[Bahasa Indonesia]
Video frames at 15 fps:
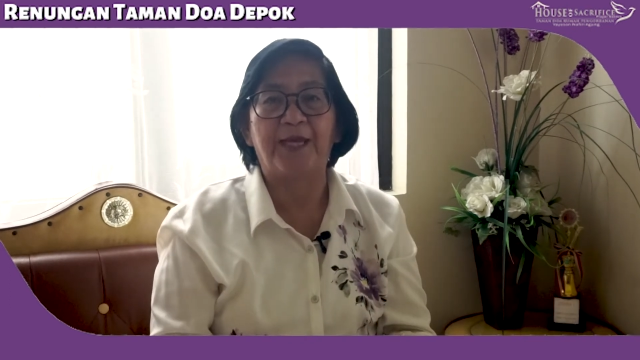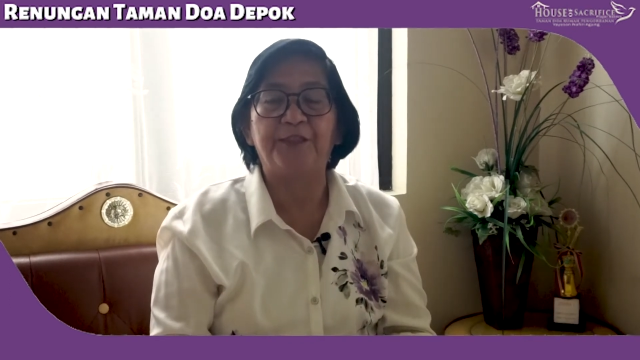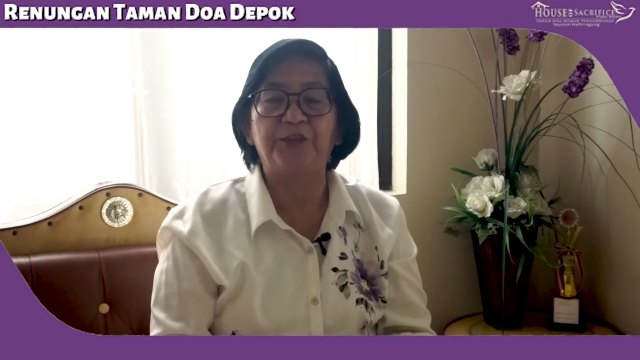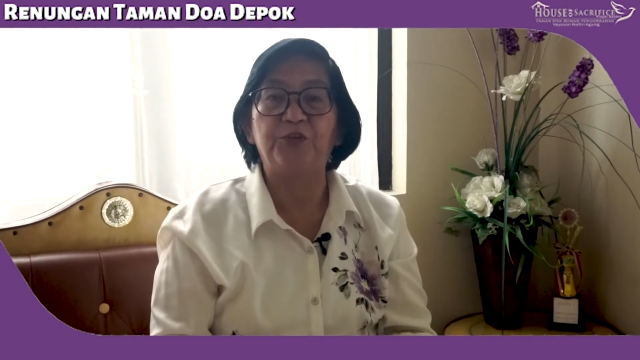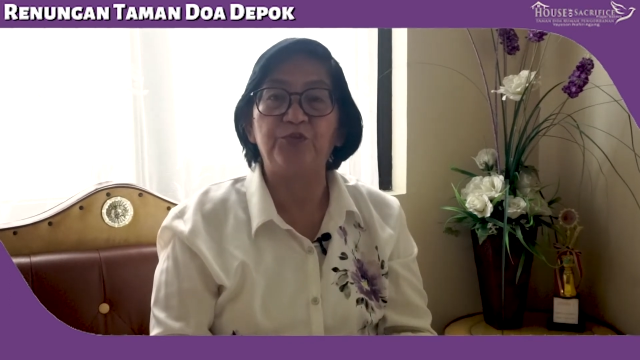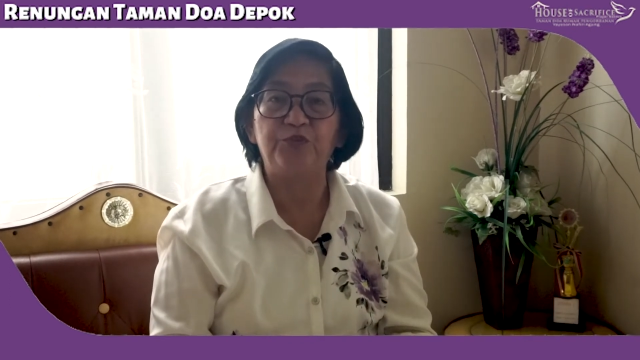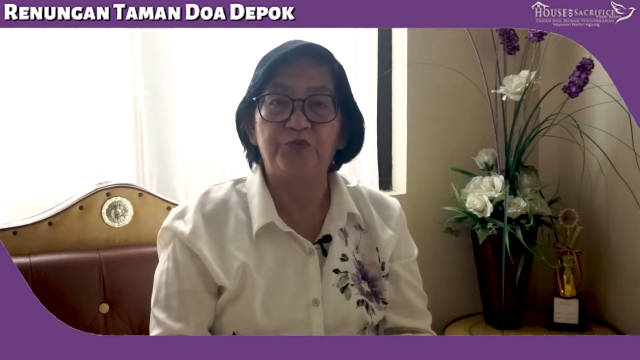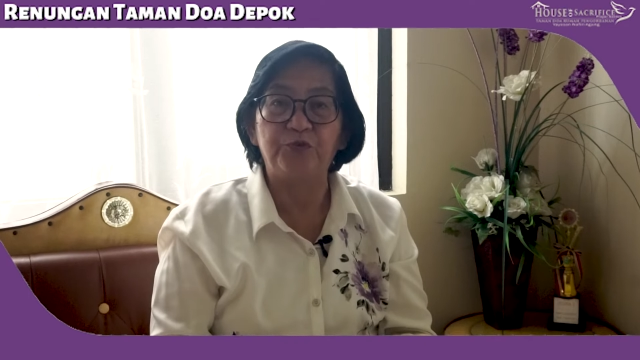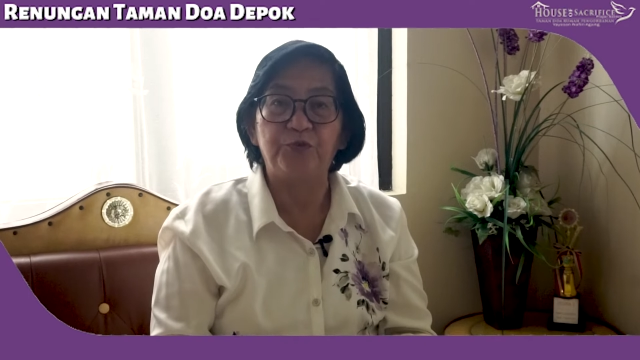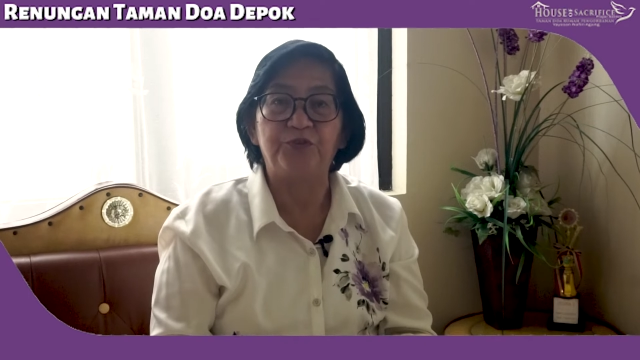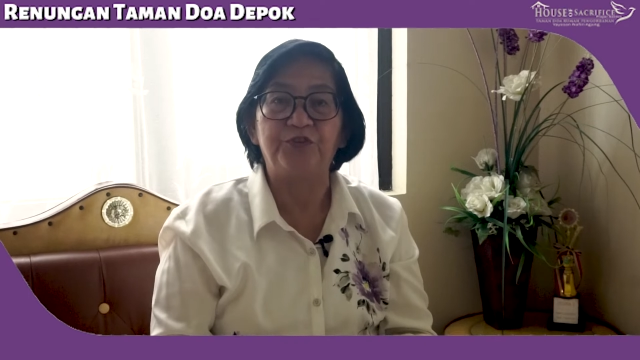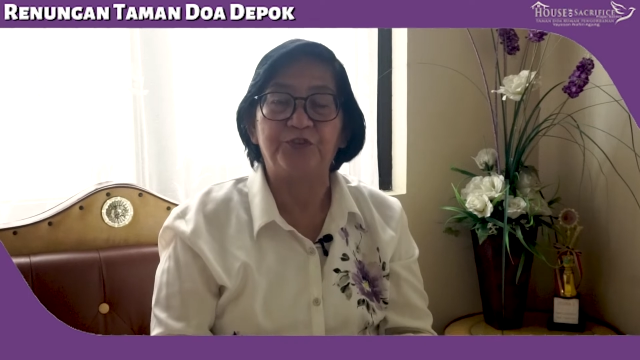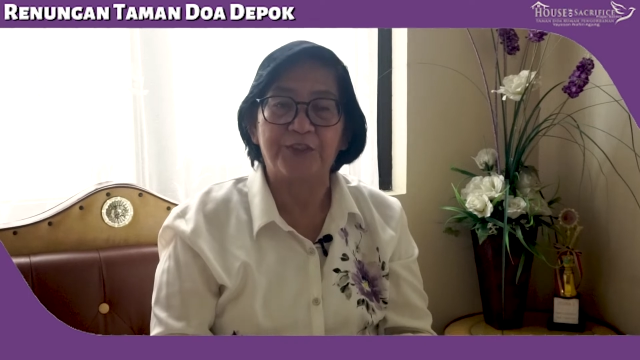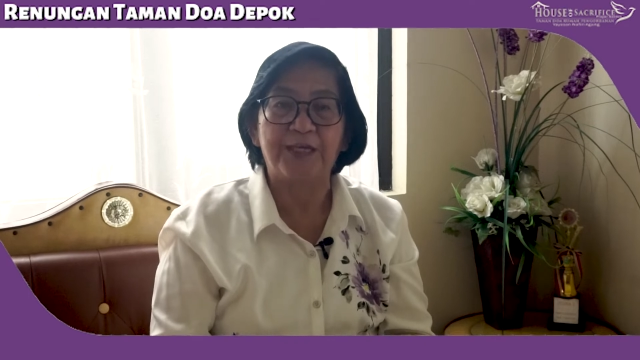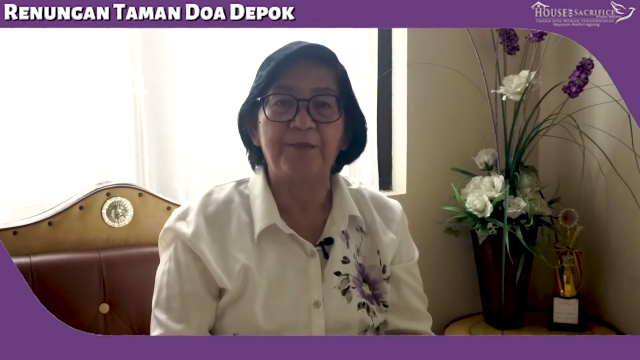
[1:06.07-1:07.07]
ayat 7
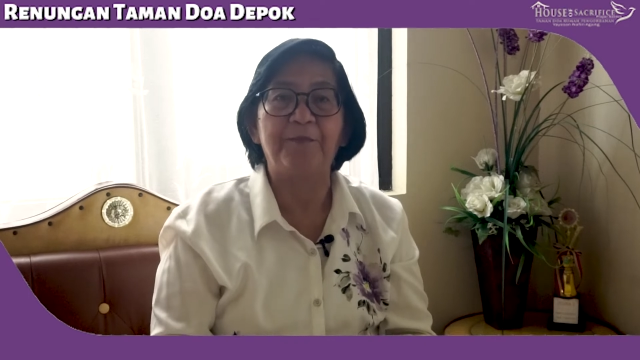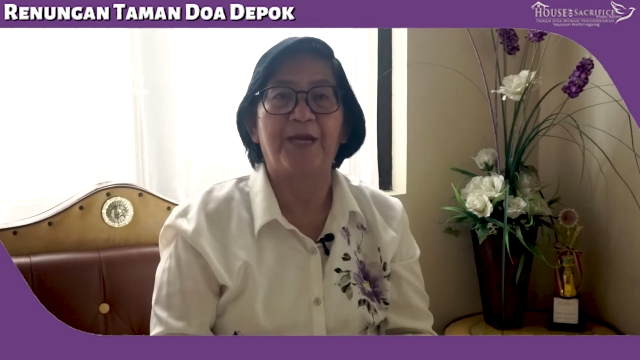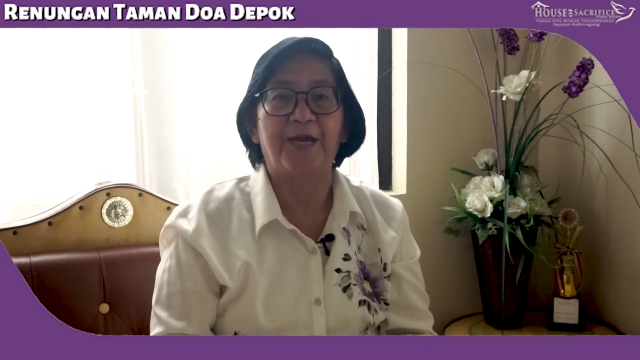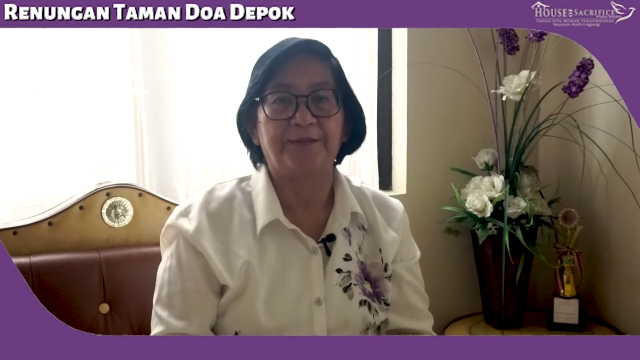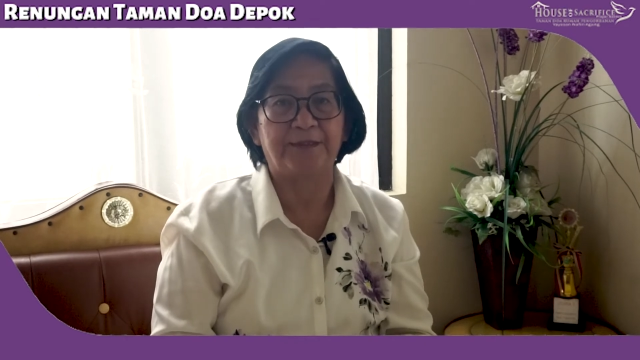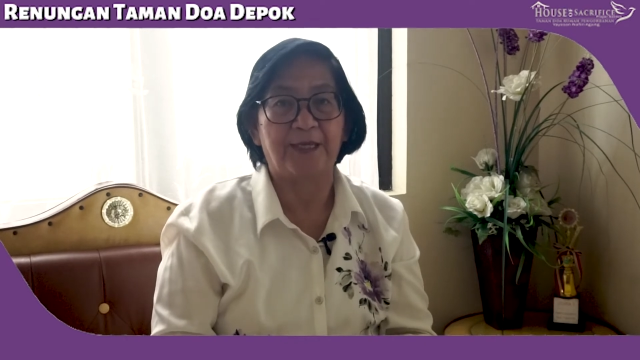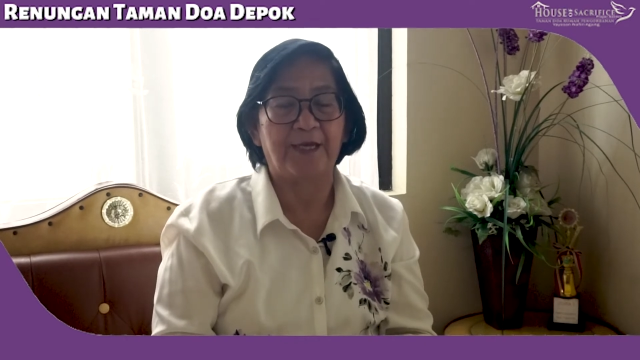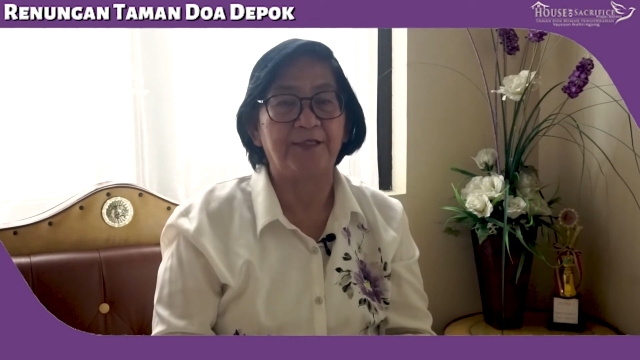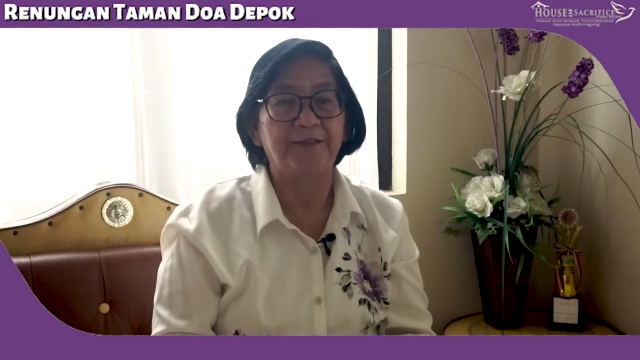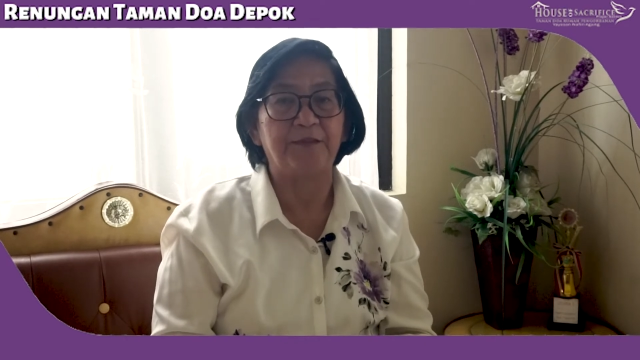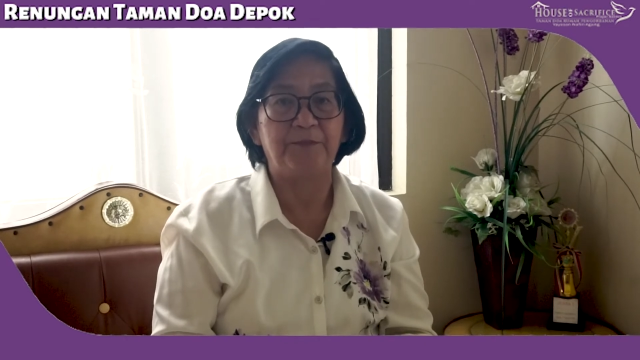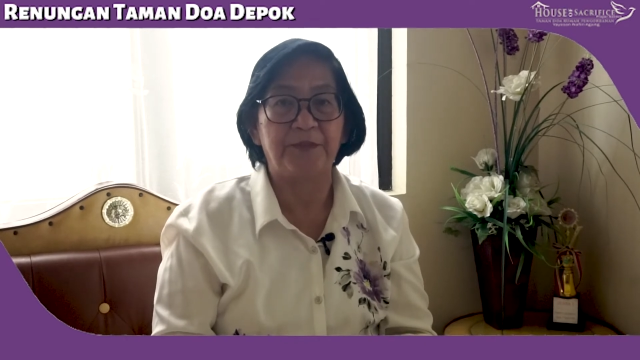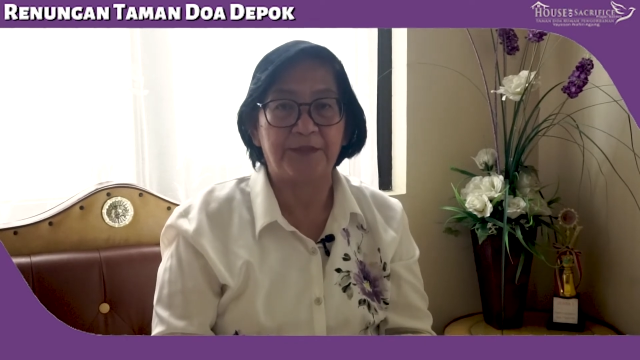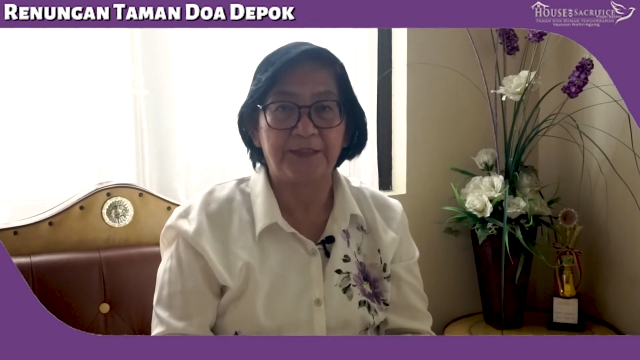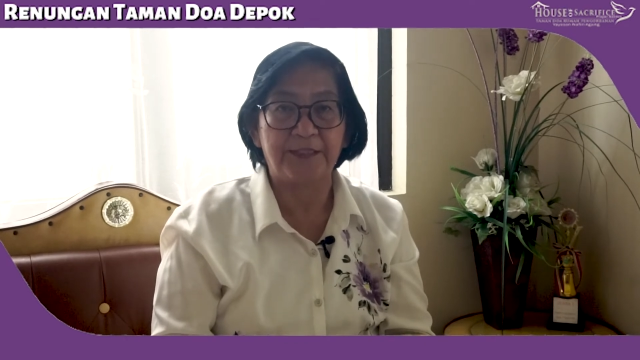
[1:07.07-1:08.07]
C mengatakan
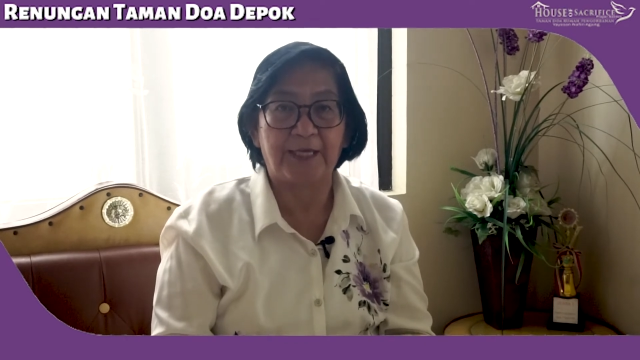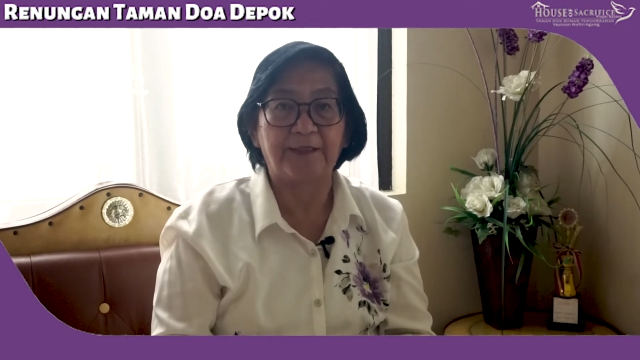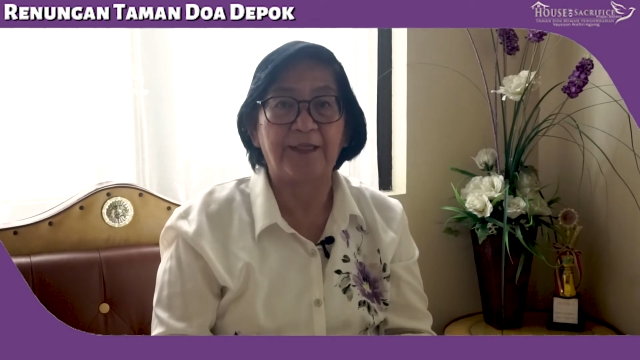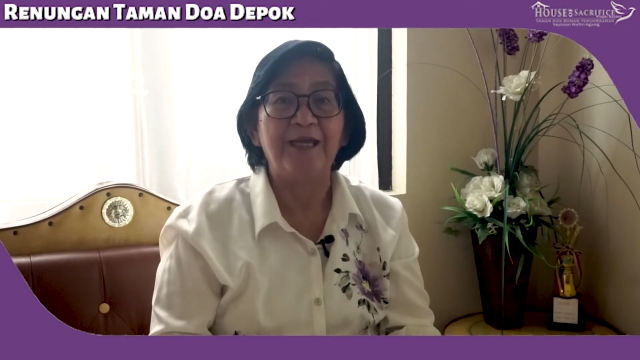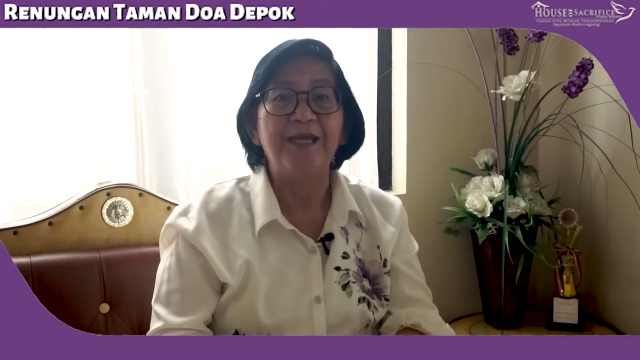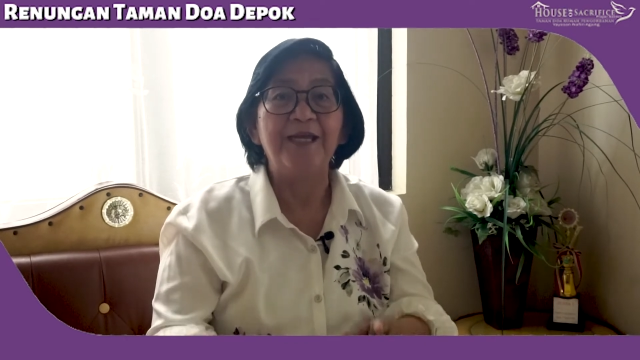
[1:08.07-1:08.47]
demikian.